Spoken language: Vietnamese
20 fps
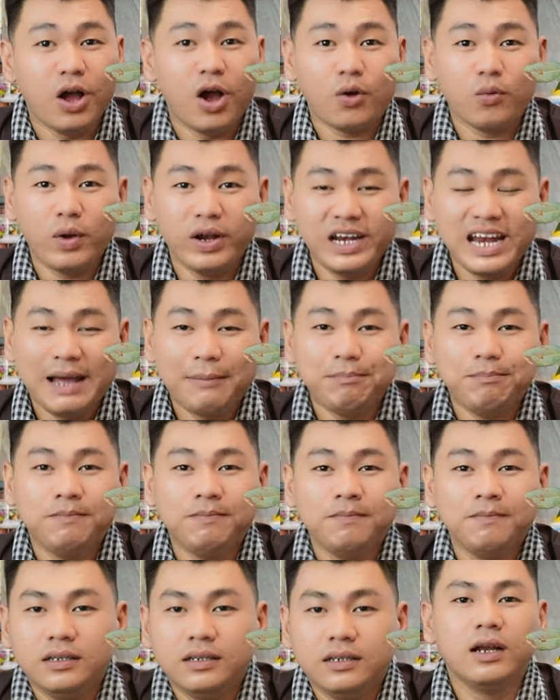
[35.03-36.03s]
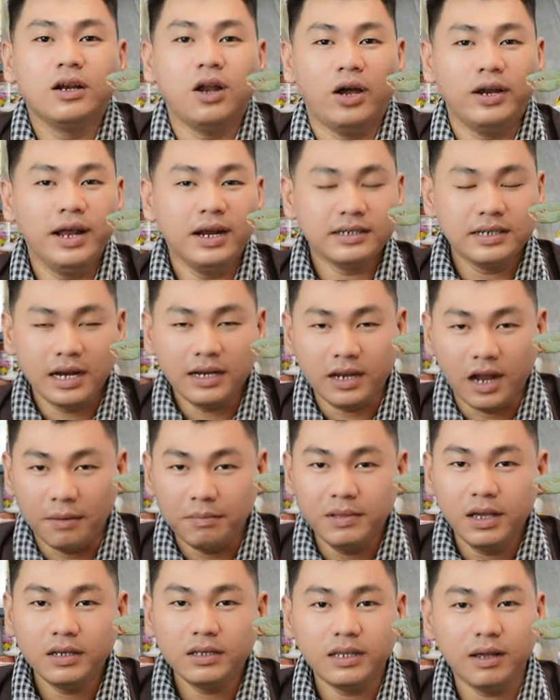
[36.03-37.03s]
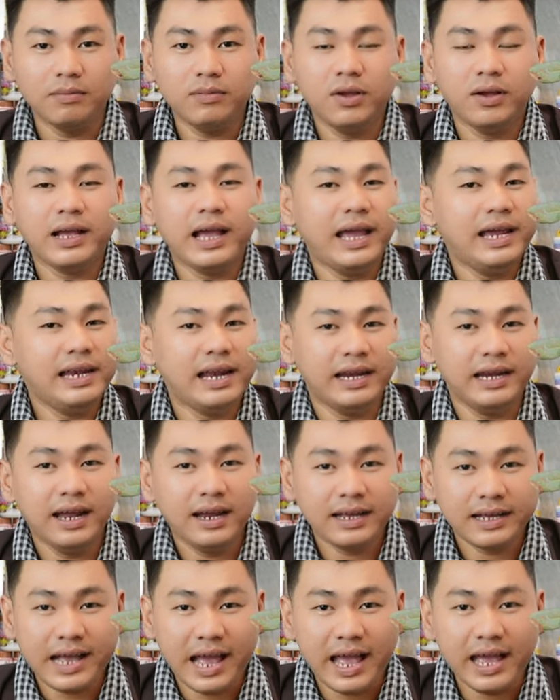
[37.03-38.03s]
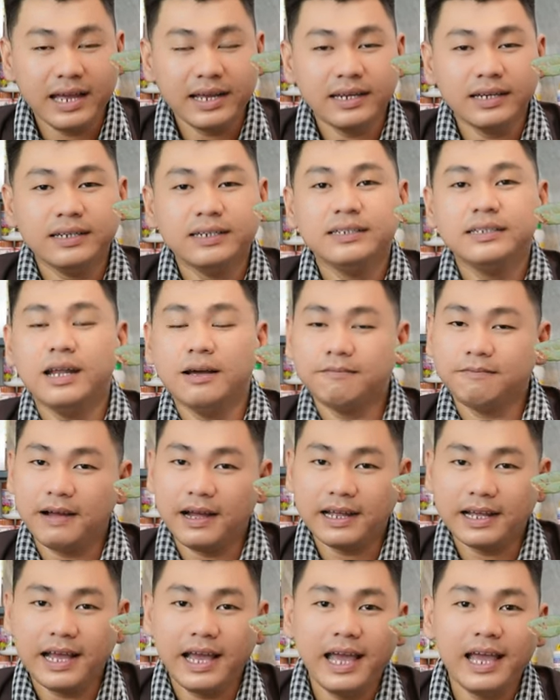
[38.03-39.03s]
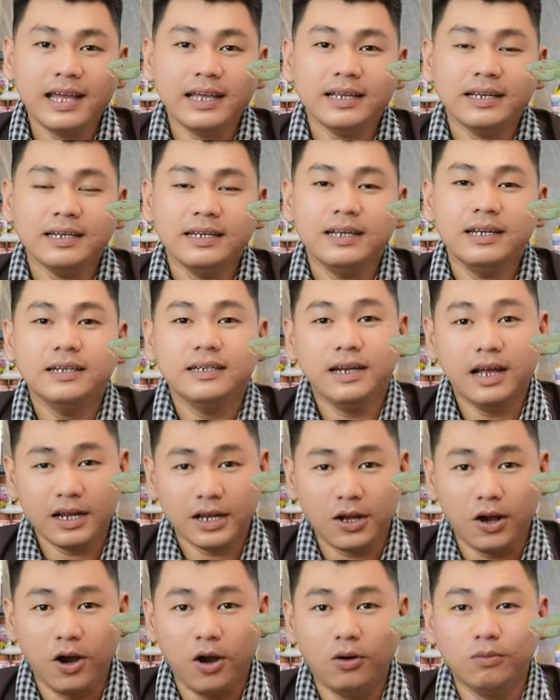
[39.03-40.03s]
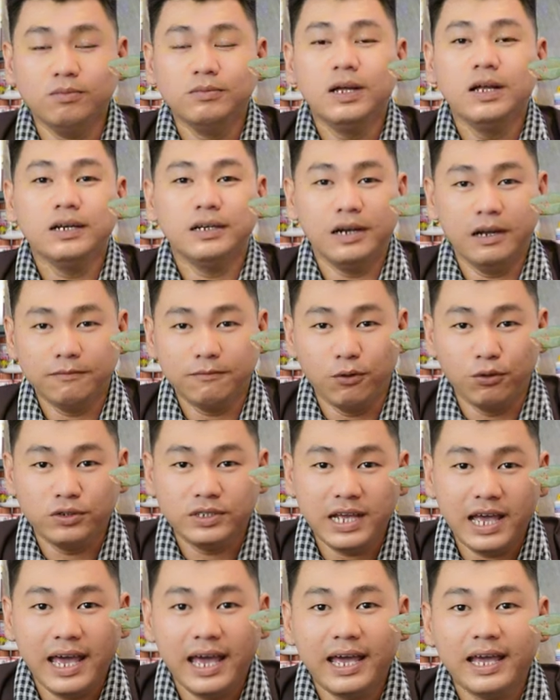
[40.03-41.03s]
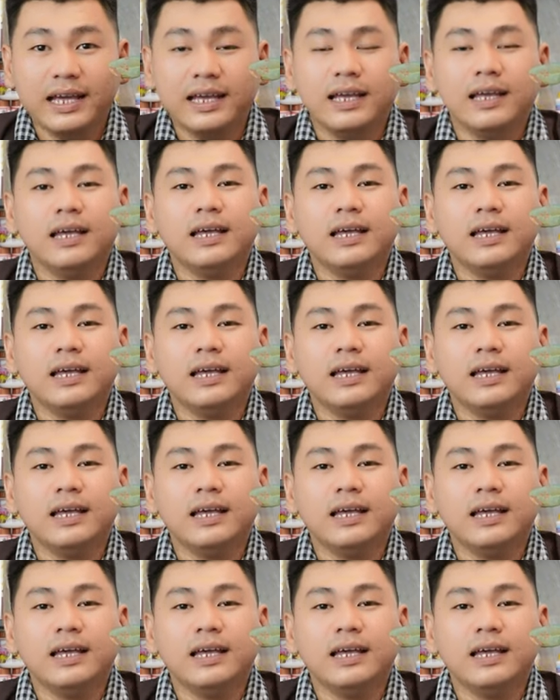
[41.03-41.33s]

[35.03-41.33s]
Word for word: ngọt quanh năm. Nhưng loại đất thích hợp nhất trồng cho cây là đất cát, đất pha cát, đất cồn, đất phù sa.